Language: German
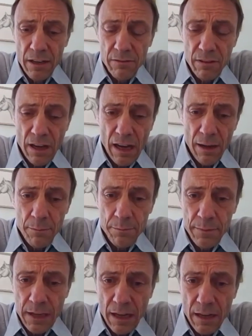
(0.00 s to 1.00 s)
wir haben
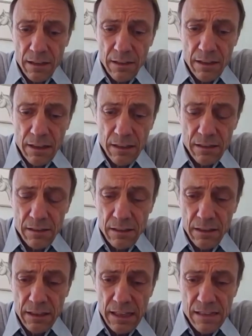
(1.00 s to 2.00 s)
ja äh,
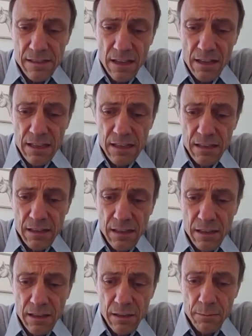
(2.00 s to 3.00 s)
in erster
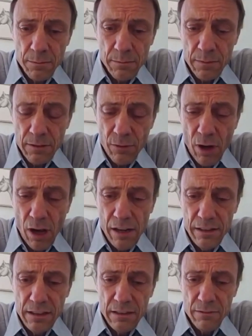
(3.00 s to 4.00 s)
Linie im, vor
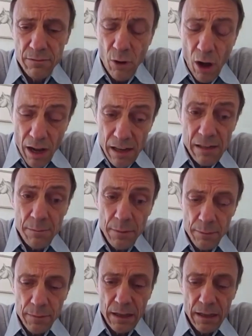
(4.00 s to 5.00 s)
allem, vor allem
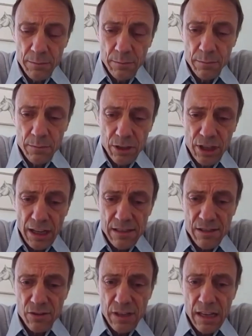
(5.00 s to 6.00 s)
im, im
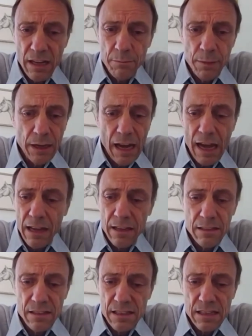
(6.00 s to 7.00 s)
stationären
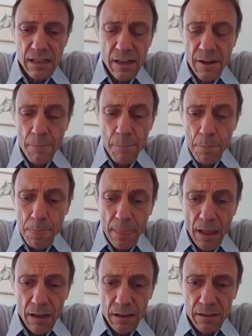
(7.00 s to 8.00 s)
Bereich
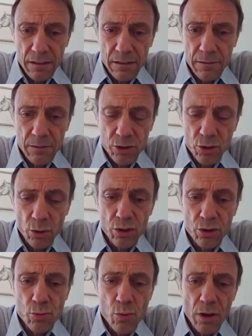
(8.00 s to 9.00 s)
äh,
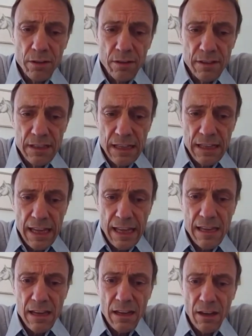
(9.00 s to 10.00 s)
Strukturen, die
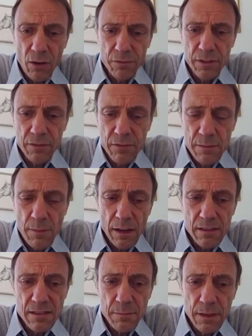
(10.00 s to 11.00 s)
eher auf
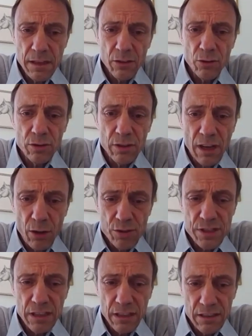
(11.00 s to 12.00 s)
Gewinnmaximierung
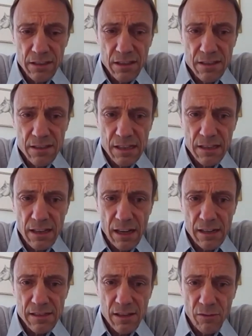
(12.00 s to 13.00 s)
ausgerichtet sind
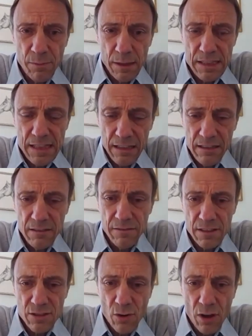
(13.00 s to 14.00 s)
als auf
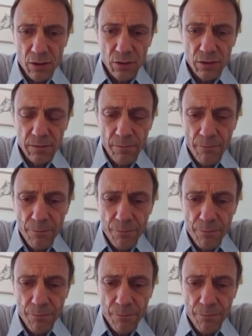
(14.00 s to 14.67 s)
Patientenversorgung.